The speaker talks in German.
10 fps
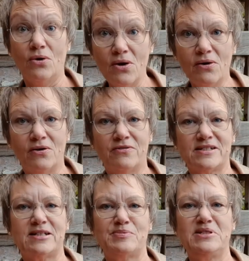oh,
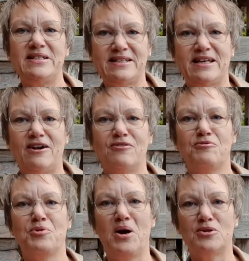was haben Sie denn da
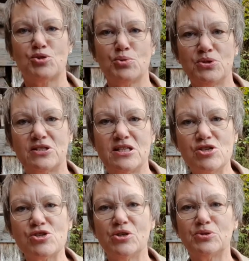für ein schönes
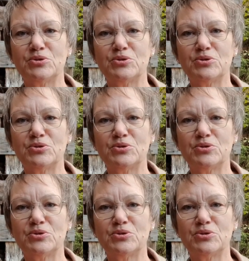T-Shirt?